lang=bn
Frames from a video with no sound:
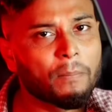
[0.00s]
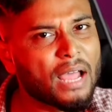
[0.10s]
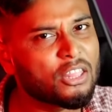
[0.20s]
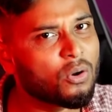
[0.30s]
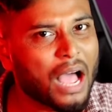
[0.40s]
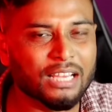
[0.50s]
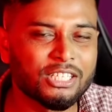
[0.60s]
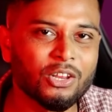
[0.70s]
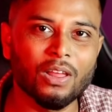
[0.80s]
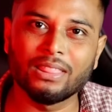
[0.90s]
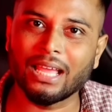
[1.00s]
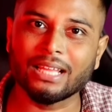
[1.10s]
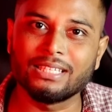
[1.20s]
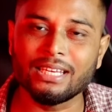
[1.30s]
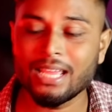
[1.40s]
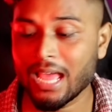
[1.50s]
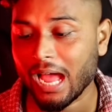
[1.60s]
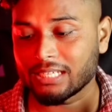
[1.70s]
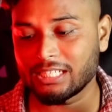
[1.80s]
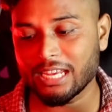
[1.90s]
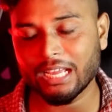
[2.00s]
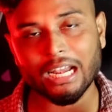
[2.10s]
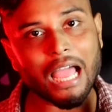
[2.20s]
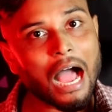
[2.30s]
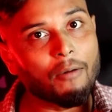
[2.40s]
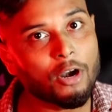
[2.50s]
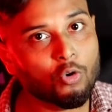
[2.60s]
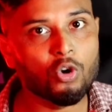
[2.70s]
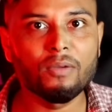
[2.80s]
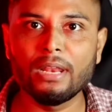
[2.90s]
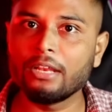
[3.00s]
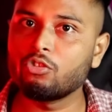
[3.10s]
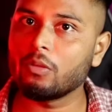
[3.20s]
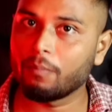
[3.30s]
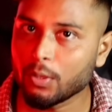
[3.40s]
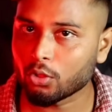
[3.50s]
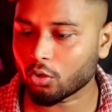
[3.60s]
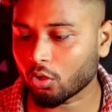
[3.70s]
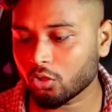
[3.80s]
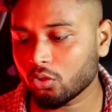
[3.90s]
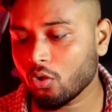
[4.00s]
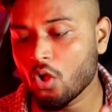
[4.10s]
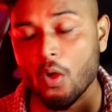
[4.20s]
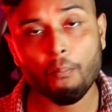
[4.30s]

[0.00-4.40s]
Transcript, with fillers: প্রায় ধরো আশি ডলার দেখাচ্ছে আর সেইখানে আমার কুড়ি মিলিয়ন যদি ভিউ হতো কত হতো